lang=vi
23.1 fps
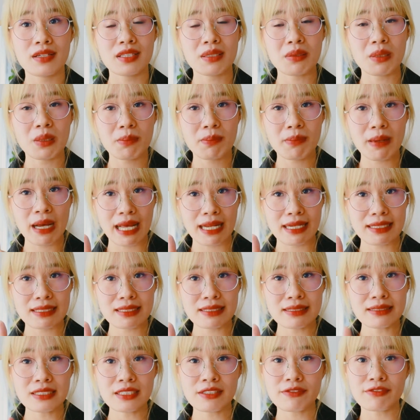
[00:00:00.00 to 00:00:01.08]
nhưng mà bạn
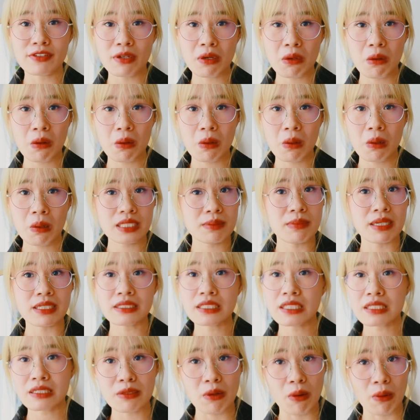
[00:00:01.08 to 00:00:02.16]
đi chơi với họ thì bạn
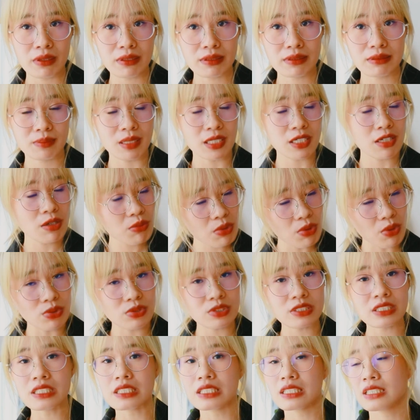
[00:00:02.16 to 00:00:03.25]
chết đói bạn không có
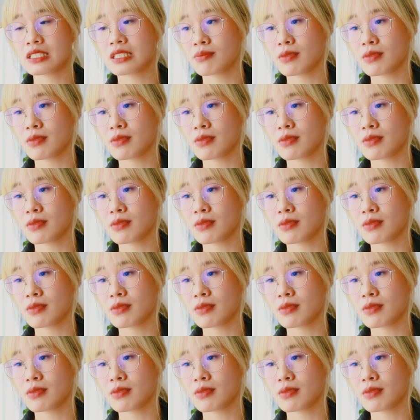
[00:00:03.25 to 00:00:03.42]
gì